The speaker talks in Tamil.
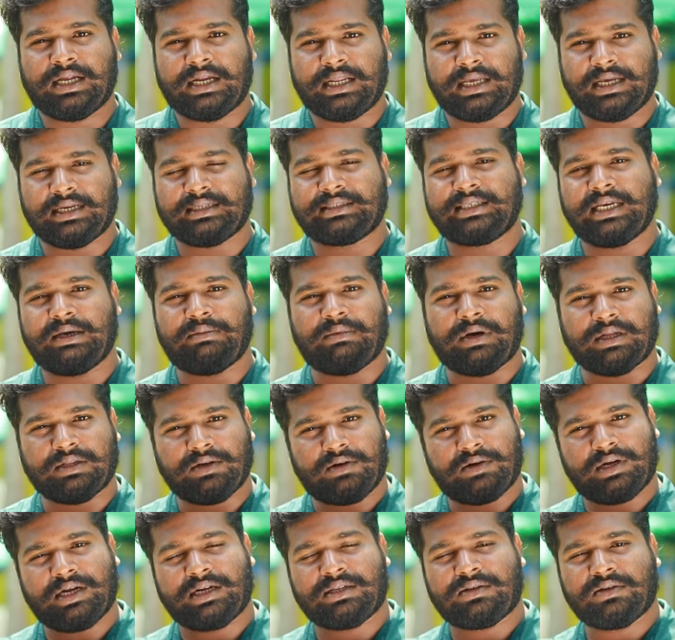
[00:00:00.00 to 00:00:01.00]
நீங்கள் சேம்
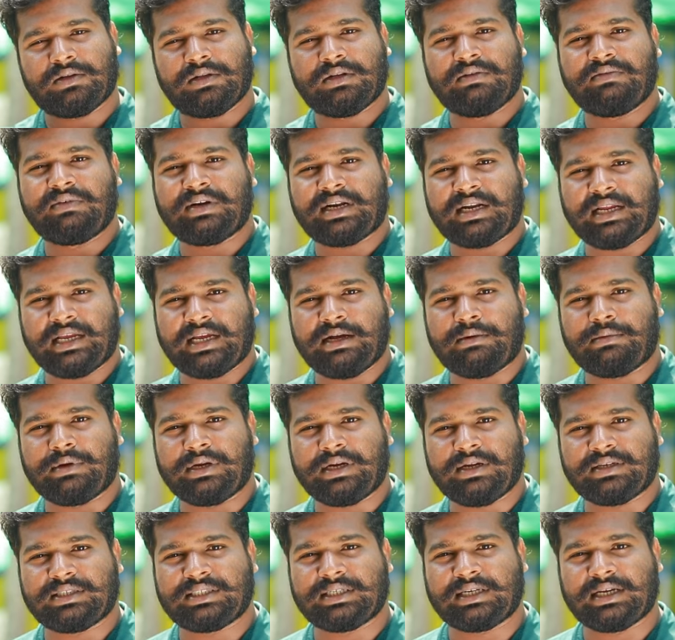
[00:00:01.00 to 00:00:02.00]
அதோடு எடுத்து வந்து விடுறீங்க
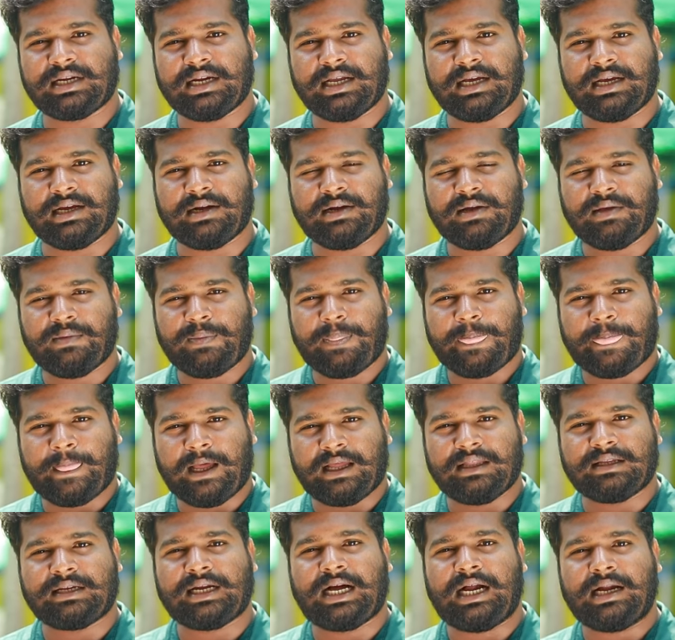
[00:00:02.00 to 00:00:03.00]
அப்படின்னு வச்சுங்களேன்
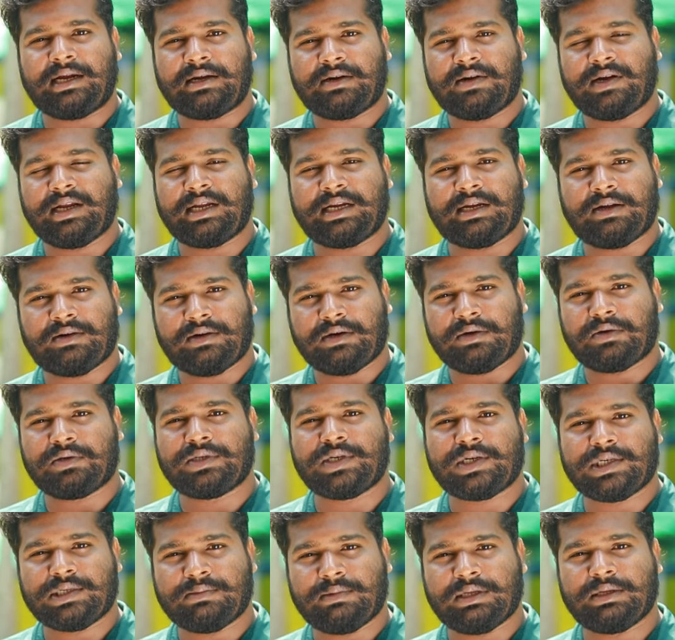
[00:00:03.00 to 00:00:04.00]
அது நாளடைவில் என்ன ஆகுனா
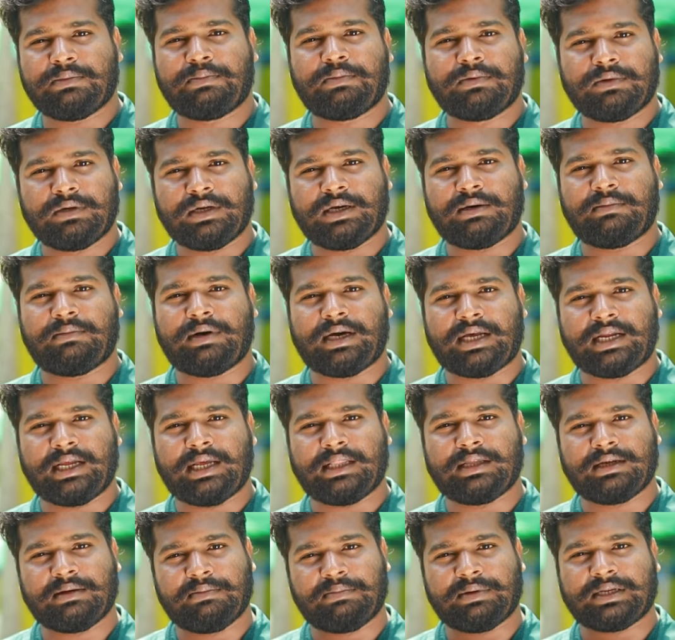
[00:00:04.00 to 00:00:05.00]
கொஞ்சம் கொஞ்சமாக அது புண்ணாக மாறி
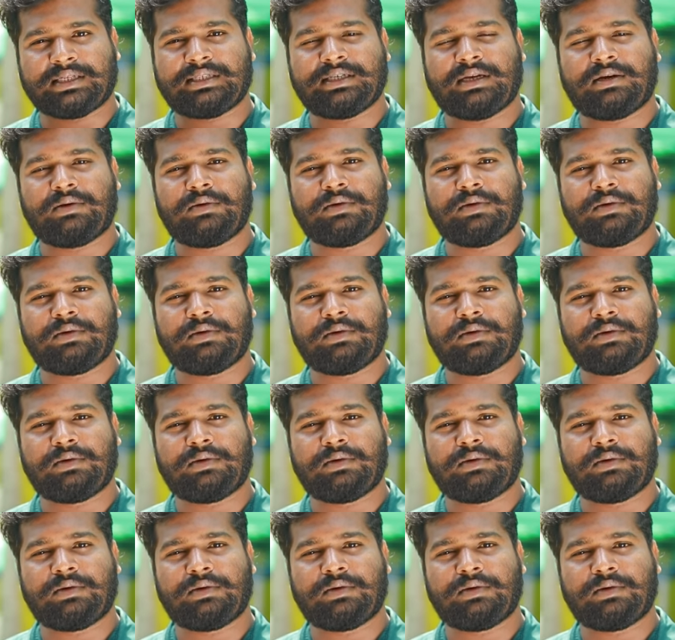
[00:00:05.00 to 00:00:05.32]
அதுக்கு பிரச்சனை